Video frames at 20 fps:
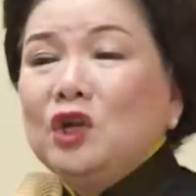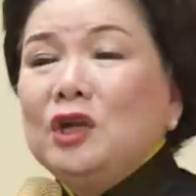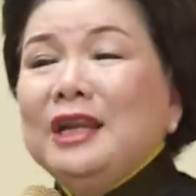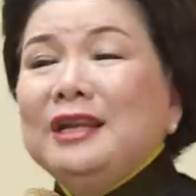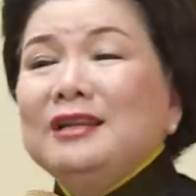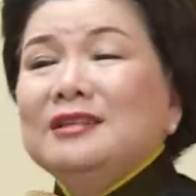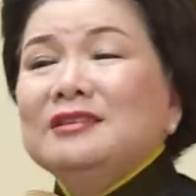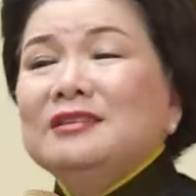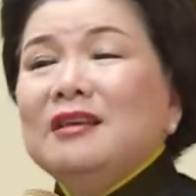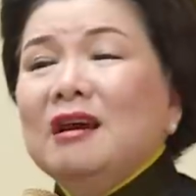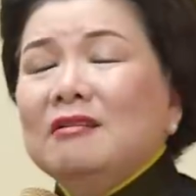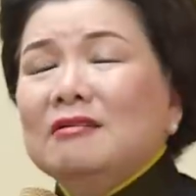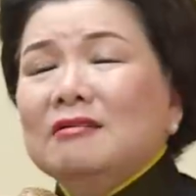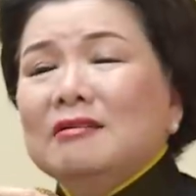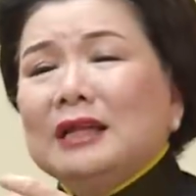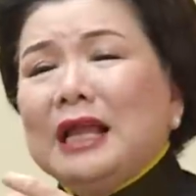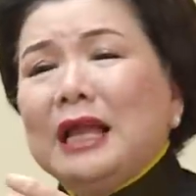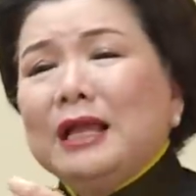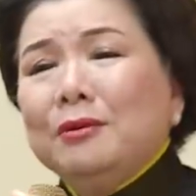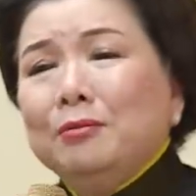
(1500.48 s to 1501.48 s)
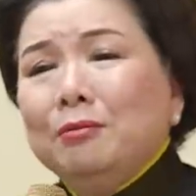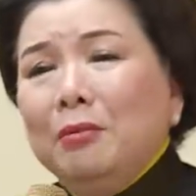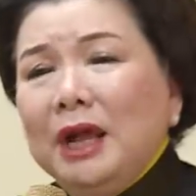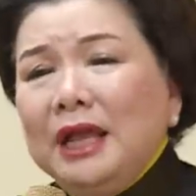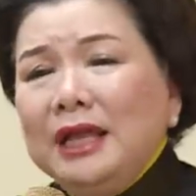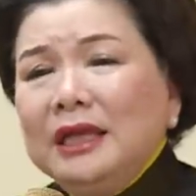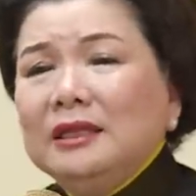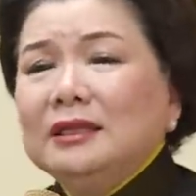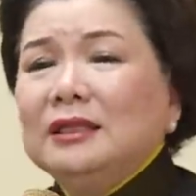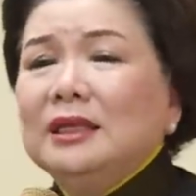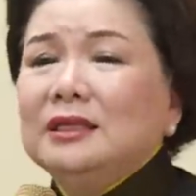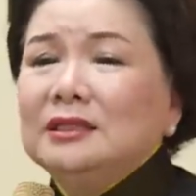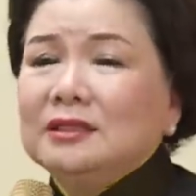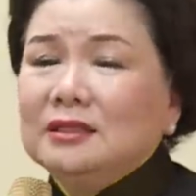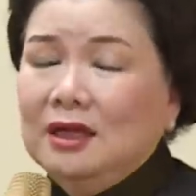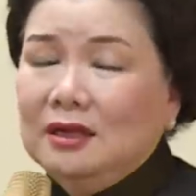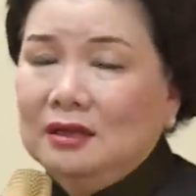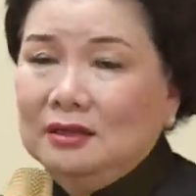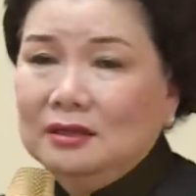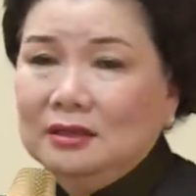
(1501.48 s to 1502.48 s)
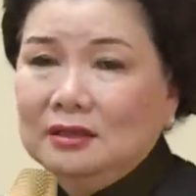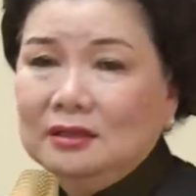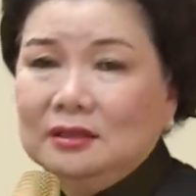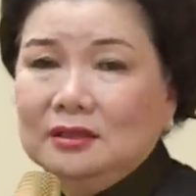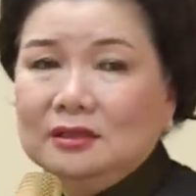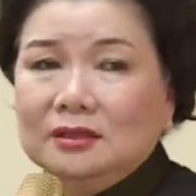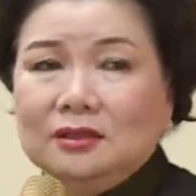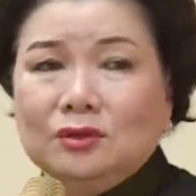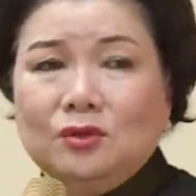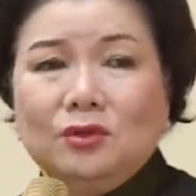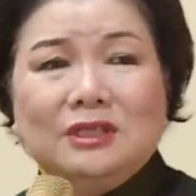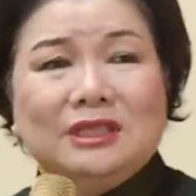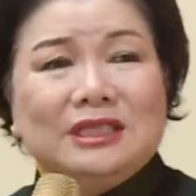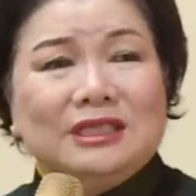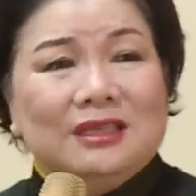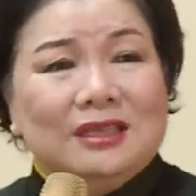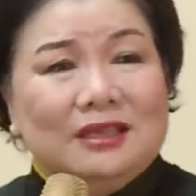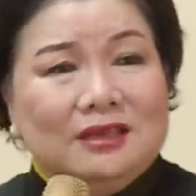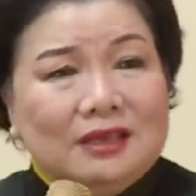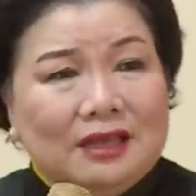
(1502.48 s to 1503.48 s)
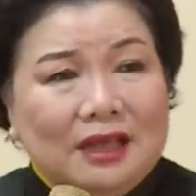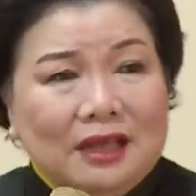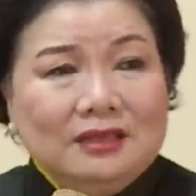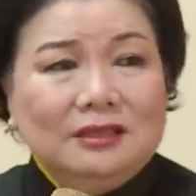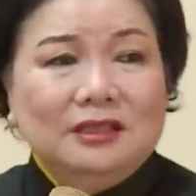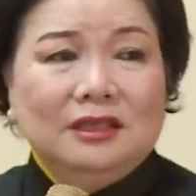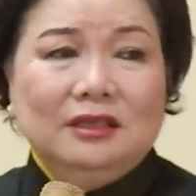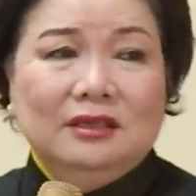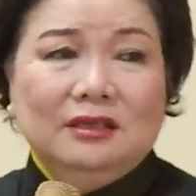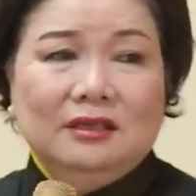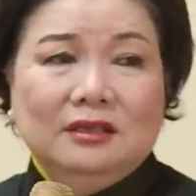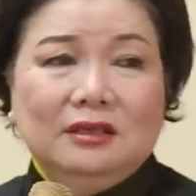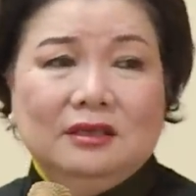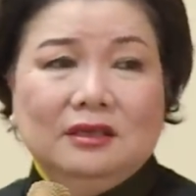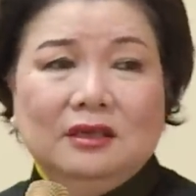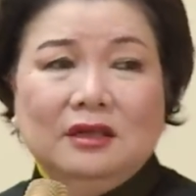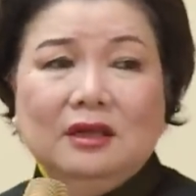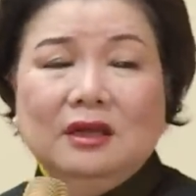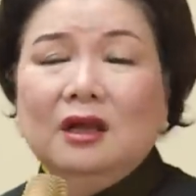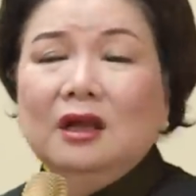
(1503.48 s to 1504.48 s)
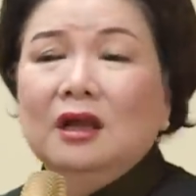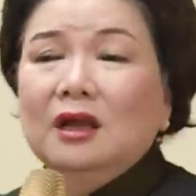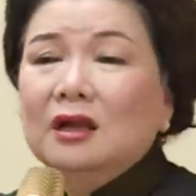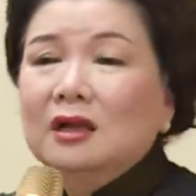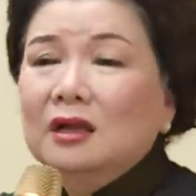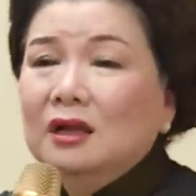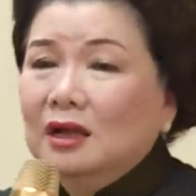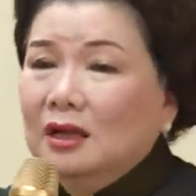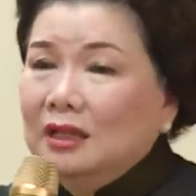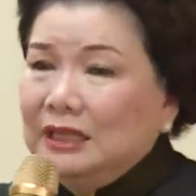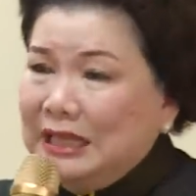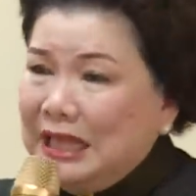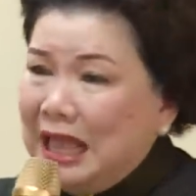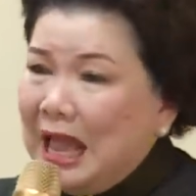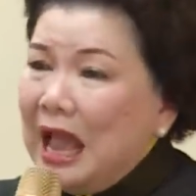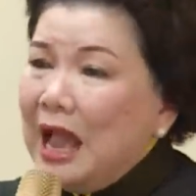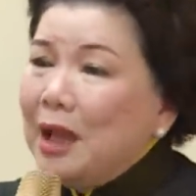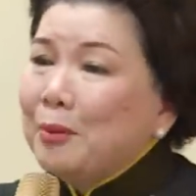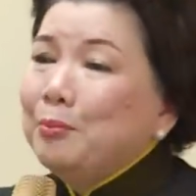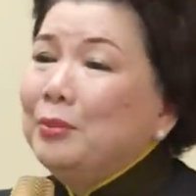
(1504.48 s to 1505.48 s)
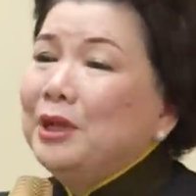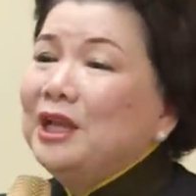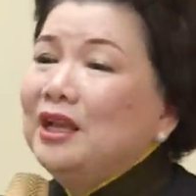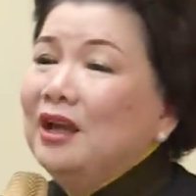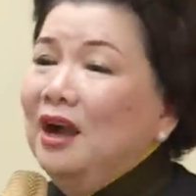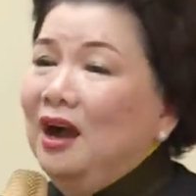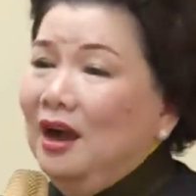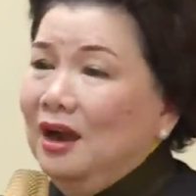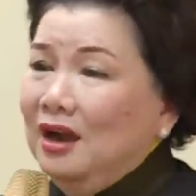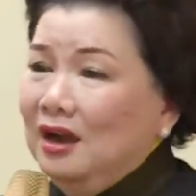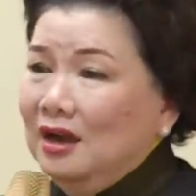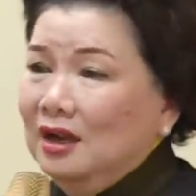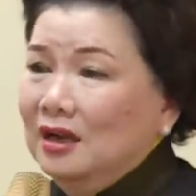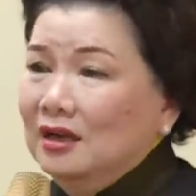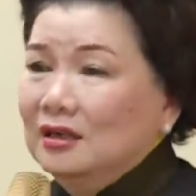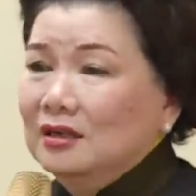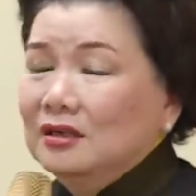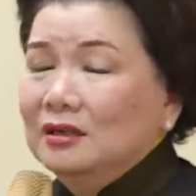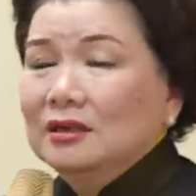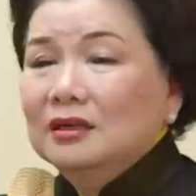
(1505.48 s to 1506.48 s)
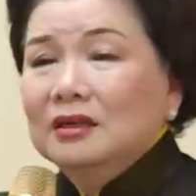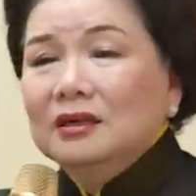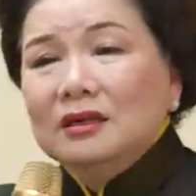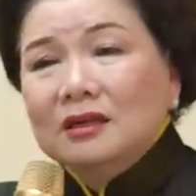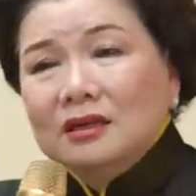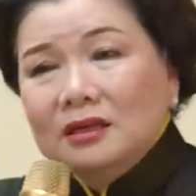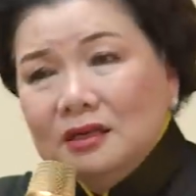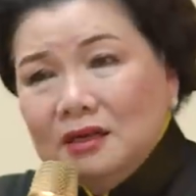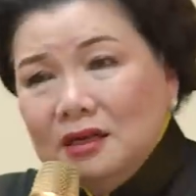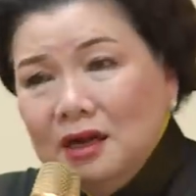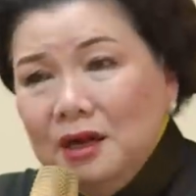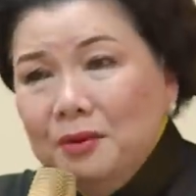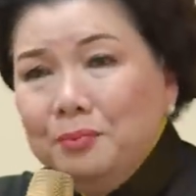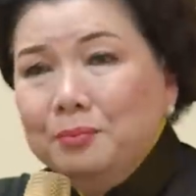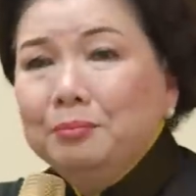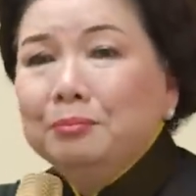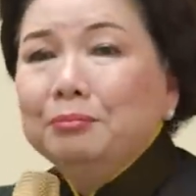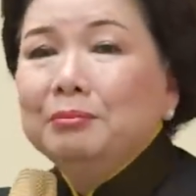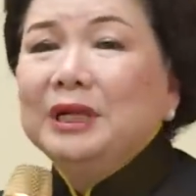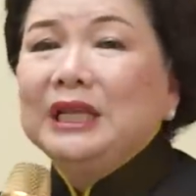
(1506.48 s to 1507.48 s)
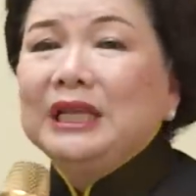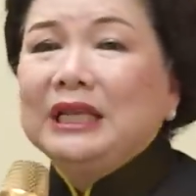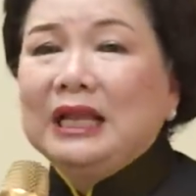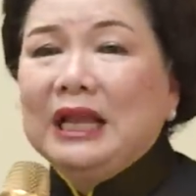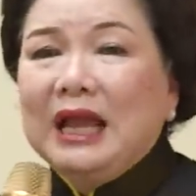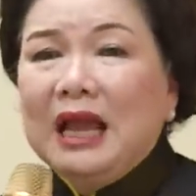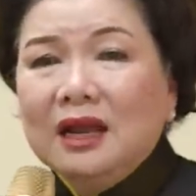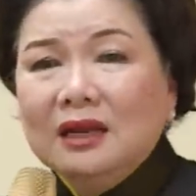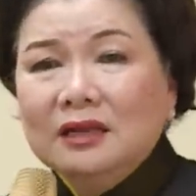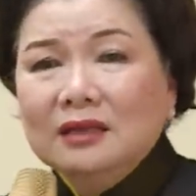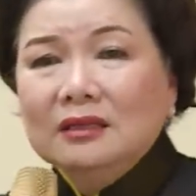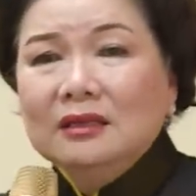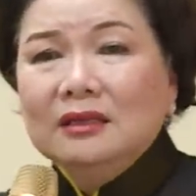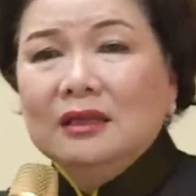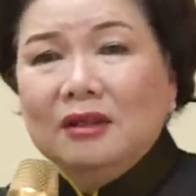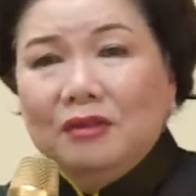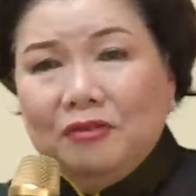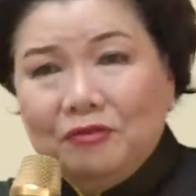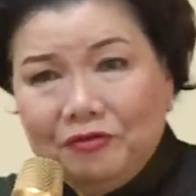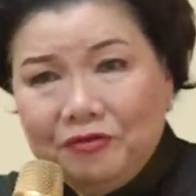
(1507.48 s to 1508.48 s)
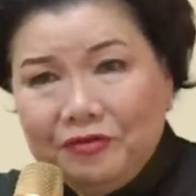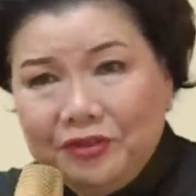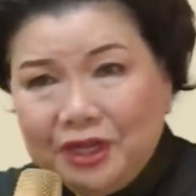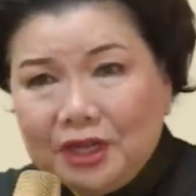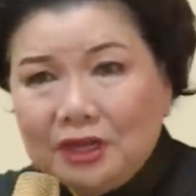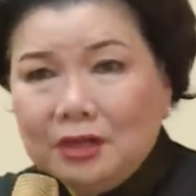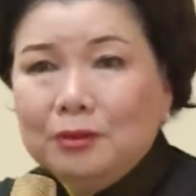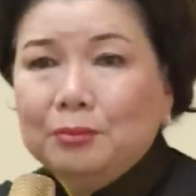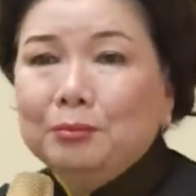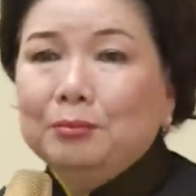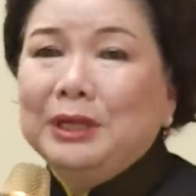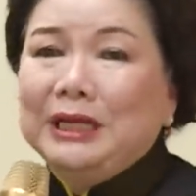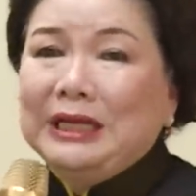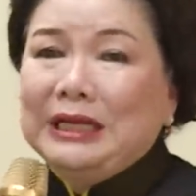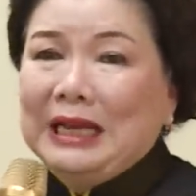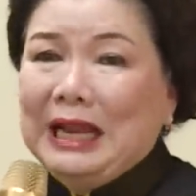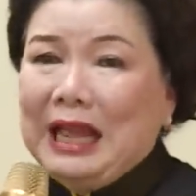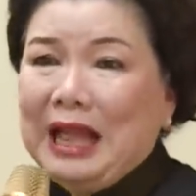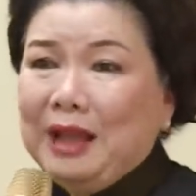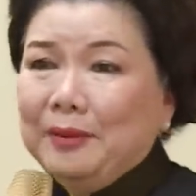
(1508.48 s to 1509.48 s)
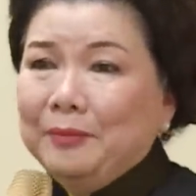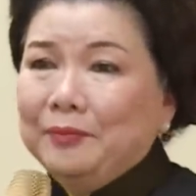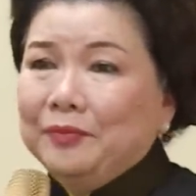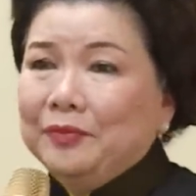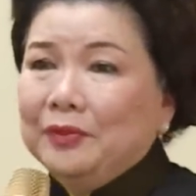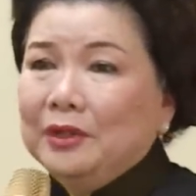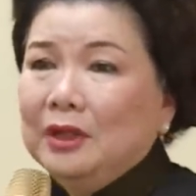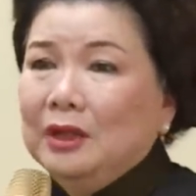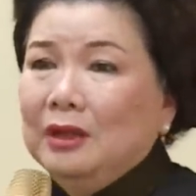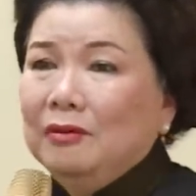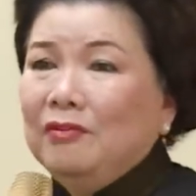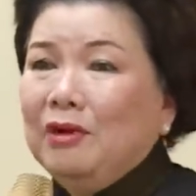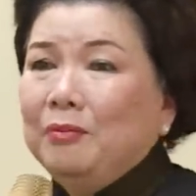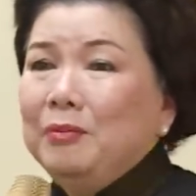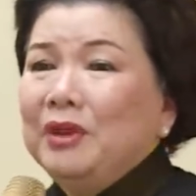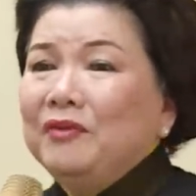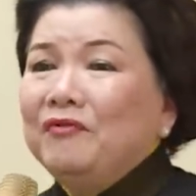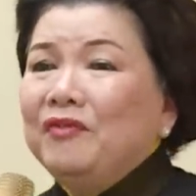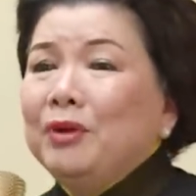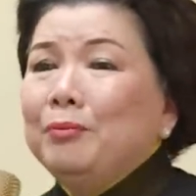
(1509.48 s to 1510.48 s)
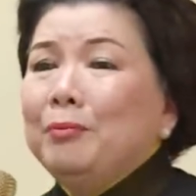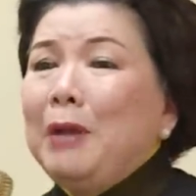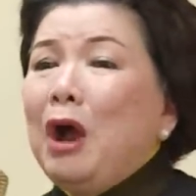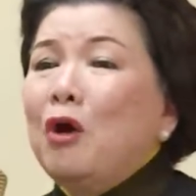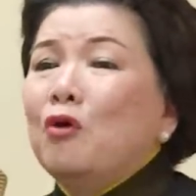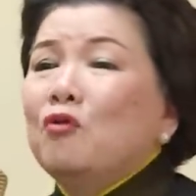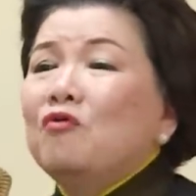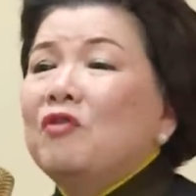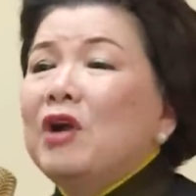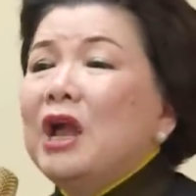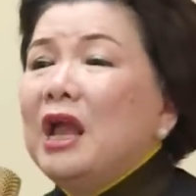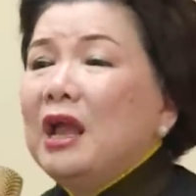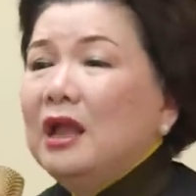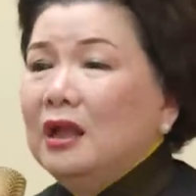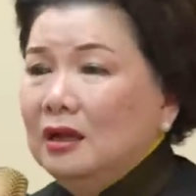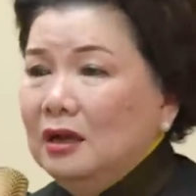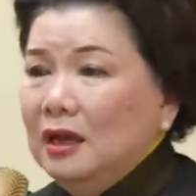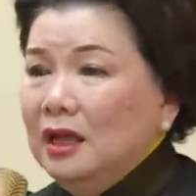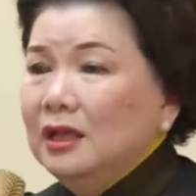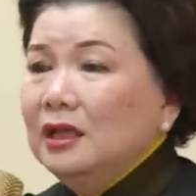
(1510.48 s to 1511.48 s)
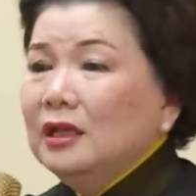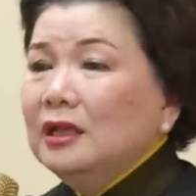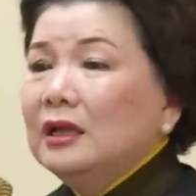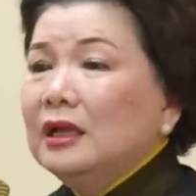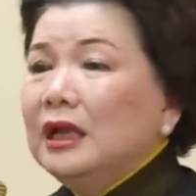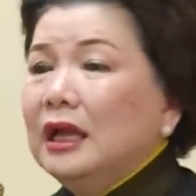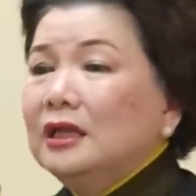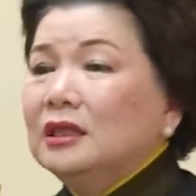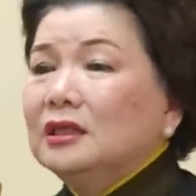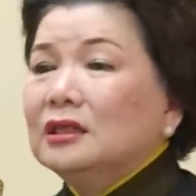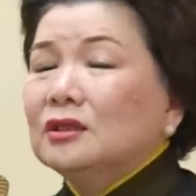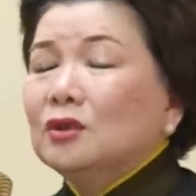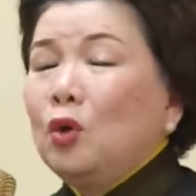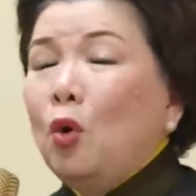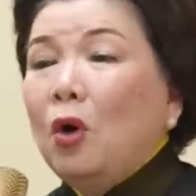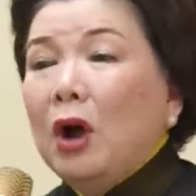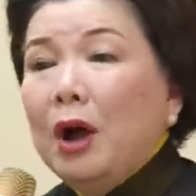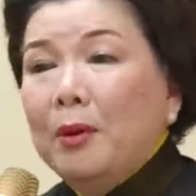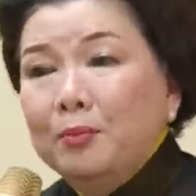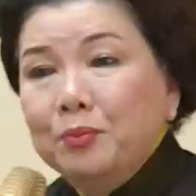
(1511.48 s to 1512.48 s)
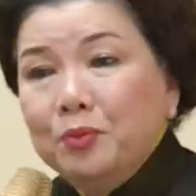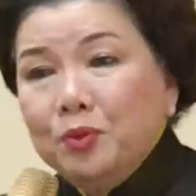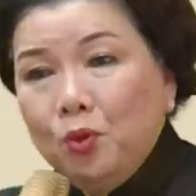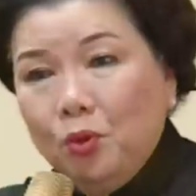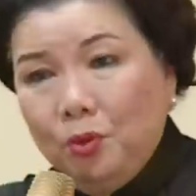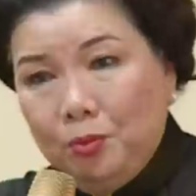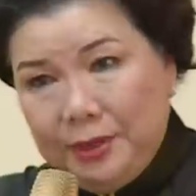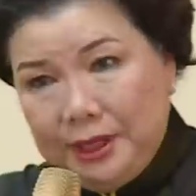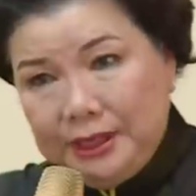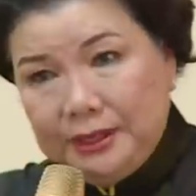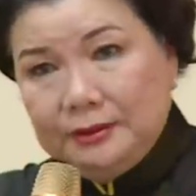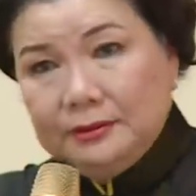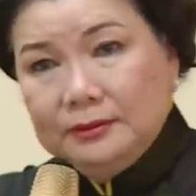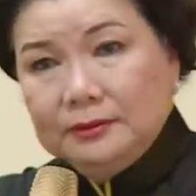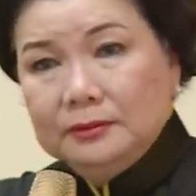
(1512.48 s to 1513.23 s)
Cho nên giận cách mấy thì giận, tôi xin các chị, nhà mình ở, cơm mình ăn, việc mình làm, và mình phải bảo vệ lấy cái tổ ấm của mình.